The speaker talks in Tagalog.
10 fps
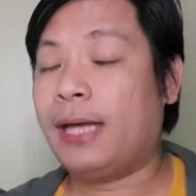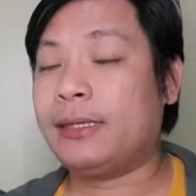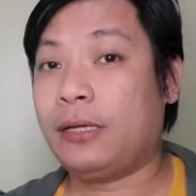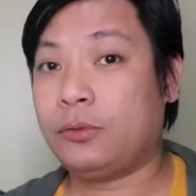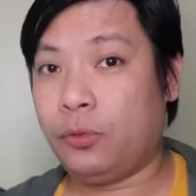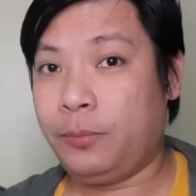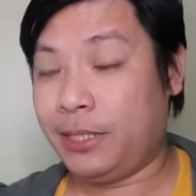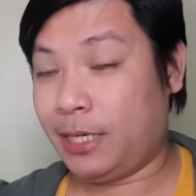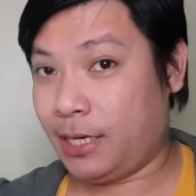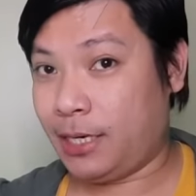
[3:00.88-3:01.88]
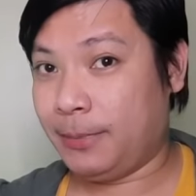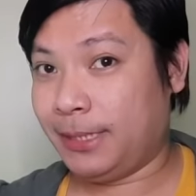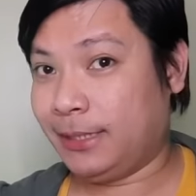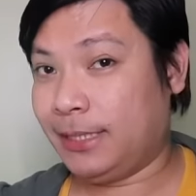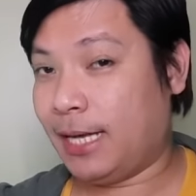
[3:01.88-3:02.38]
at ang tubig na
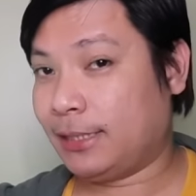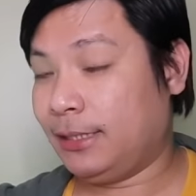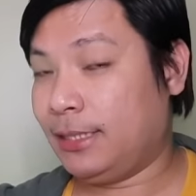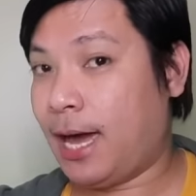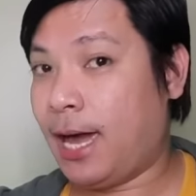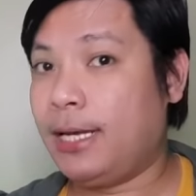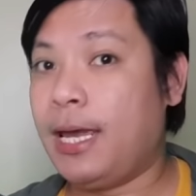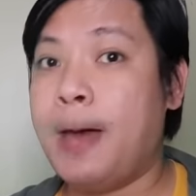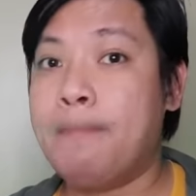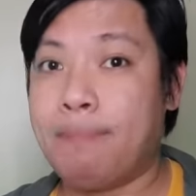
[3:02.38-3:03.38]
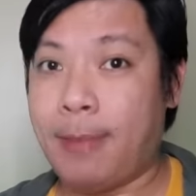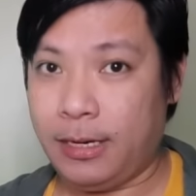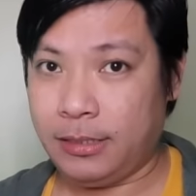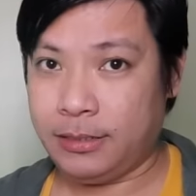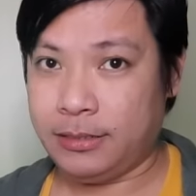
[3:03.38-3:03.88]
gagamitin natin ay
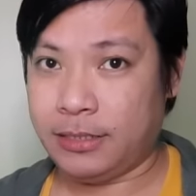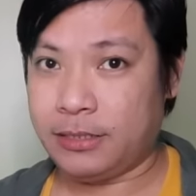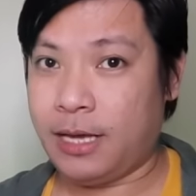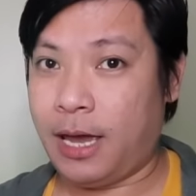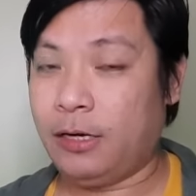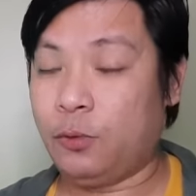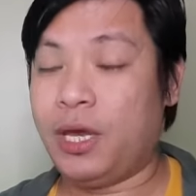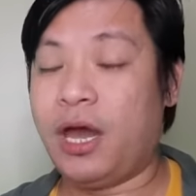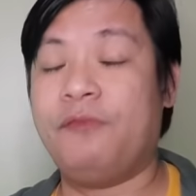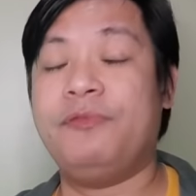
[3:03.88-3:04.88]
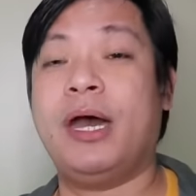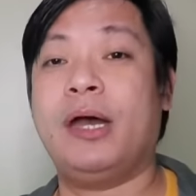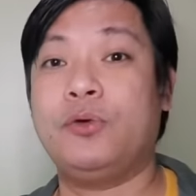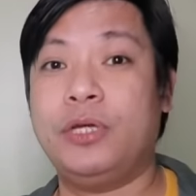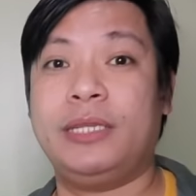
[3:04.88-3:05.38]
malinis dahil we have the
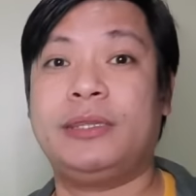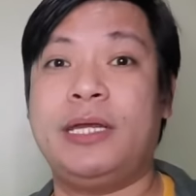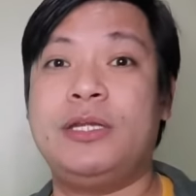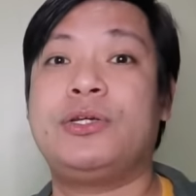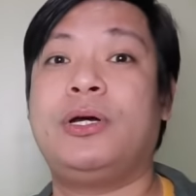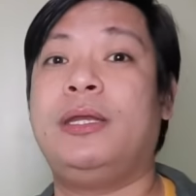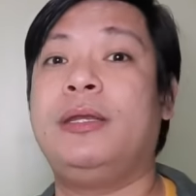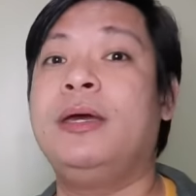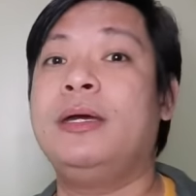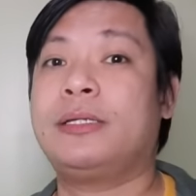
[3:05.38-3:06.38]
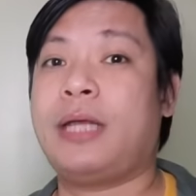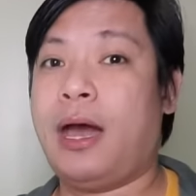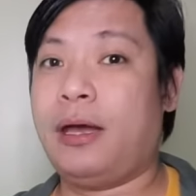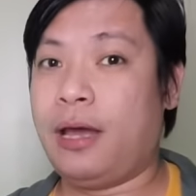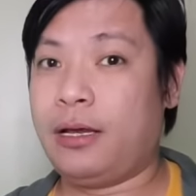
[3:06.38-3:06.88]
good intention
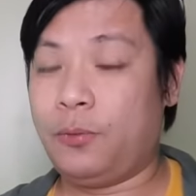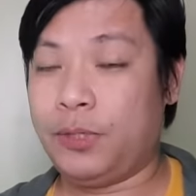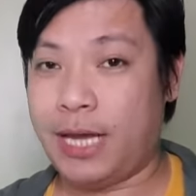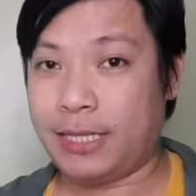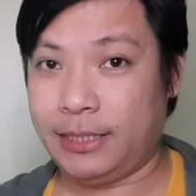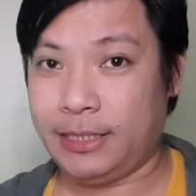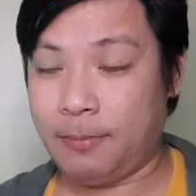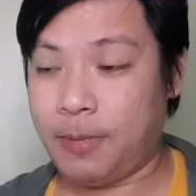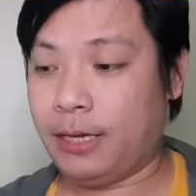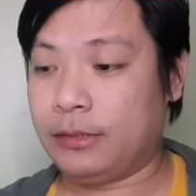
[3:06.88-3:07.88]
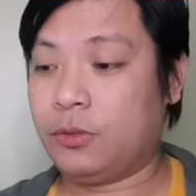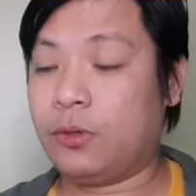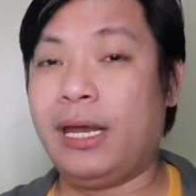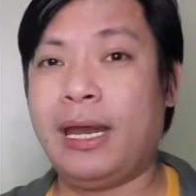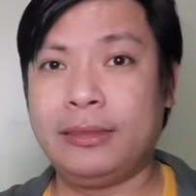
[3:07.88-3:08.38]
sa gagawin nating gabay.
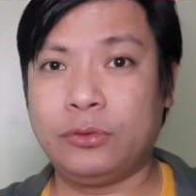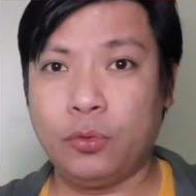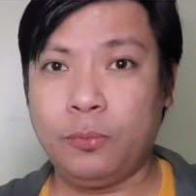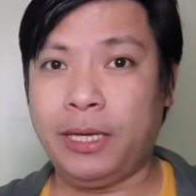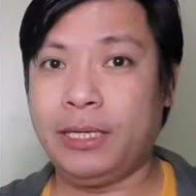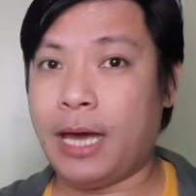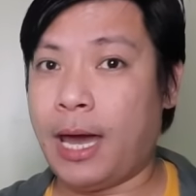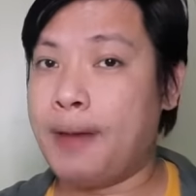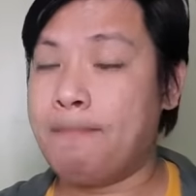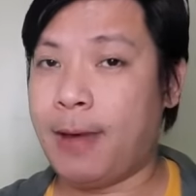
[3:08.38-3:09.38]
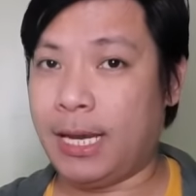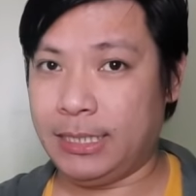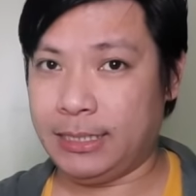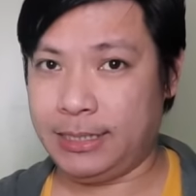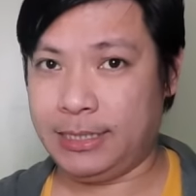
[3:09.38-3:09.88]
So kailangan tubig na
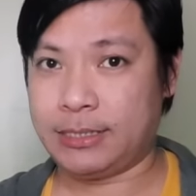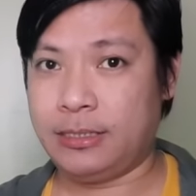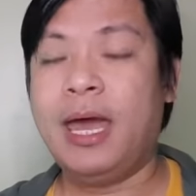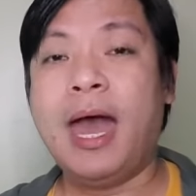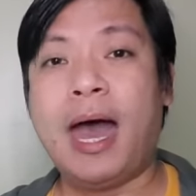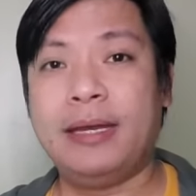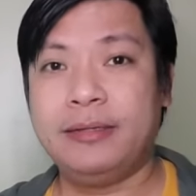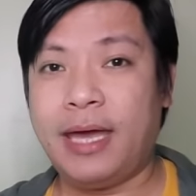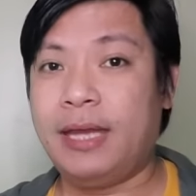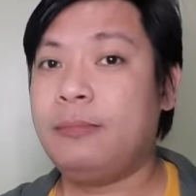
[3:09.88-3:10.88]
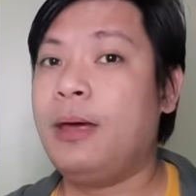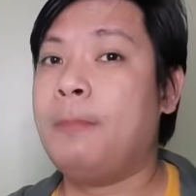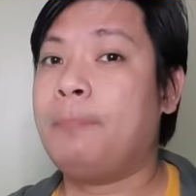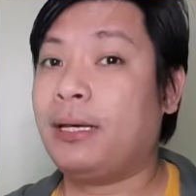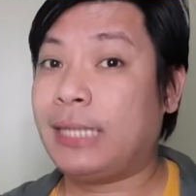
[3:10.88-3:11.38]
malinis and then
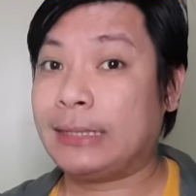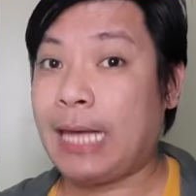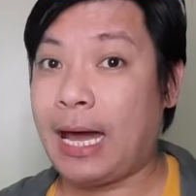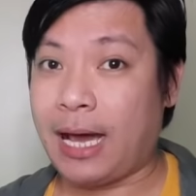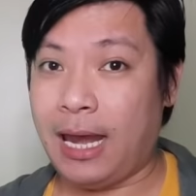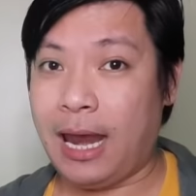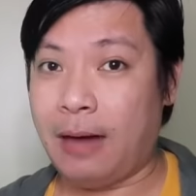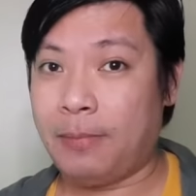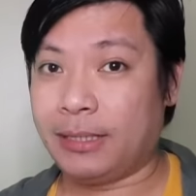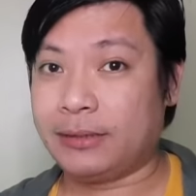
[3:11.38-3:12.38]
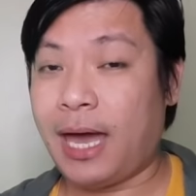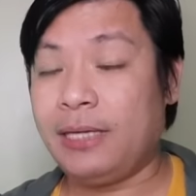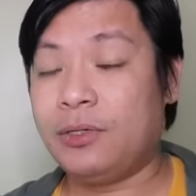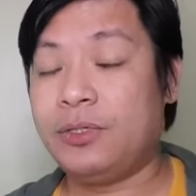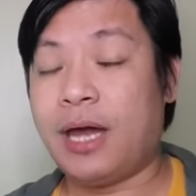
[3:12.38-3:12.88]
magtataka lamang
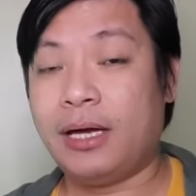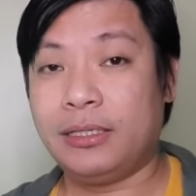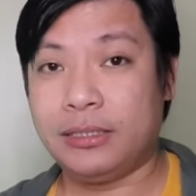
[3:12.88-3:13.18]
tayo ng